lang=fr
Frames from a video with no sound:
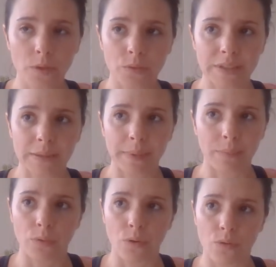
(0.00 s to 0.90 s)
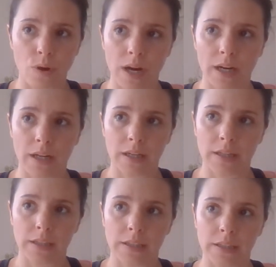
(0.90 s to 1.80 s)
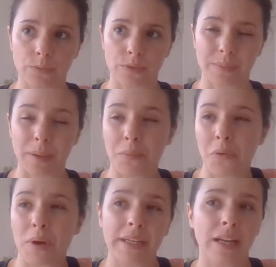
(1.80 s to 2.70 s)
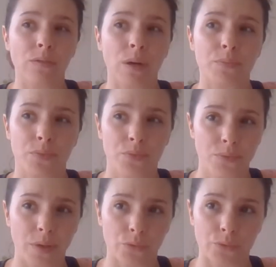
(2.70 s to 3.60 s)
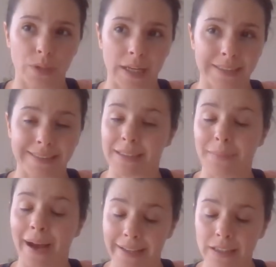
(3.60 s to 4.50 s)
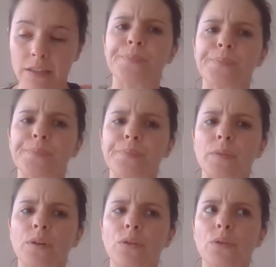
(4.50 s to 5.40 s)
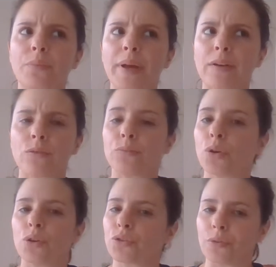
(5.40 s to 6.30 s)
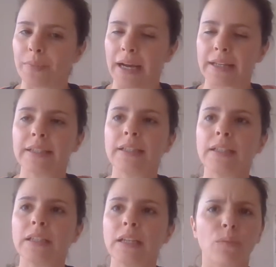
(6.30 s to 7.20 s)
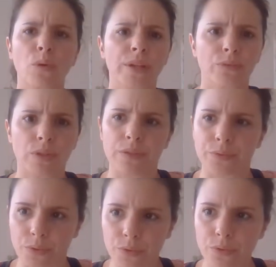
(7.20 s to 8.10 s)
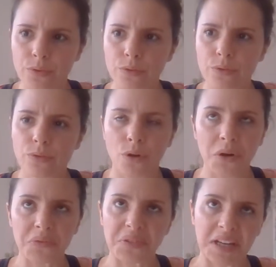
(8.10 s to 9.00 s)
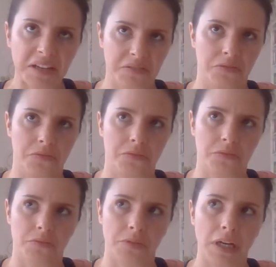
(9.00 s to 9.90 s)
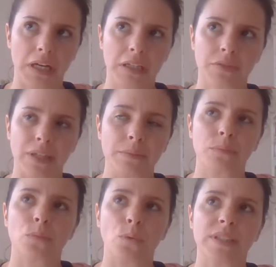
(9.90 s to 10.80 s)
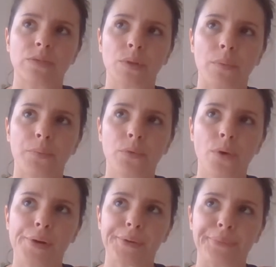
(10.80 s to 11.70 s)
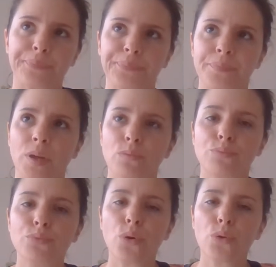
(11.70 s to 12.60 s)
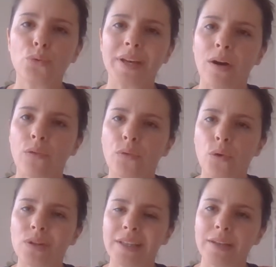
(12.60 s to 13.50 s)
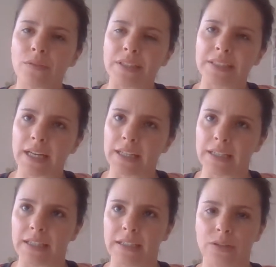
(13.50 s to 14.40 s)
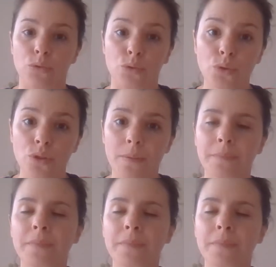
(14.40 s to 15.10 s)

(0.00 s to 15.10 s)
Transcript: on ne sait pas pourquoi, et on ne sait pas pourquoi il la voit plus, mais en tout cas elle s'est barrée. Hum, le père veut plus en entendre parler, il a brûlé toutes les photos, le grand frère, euh, voilà, enfin bon, ils sont un peu euh, bourrus et renfrognés, on va dire, les, deux autres.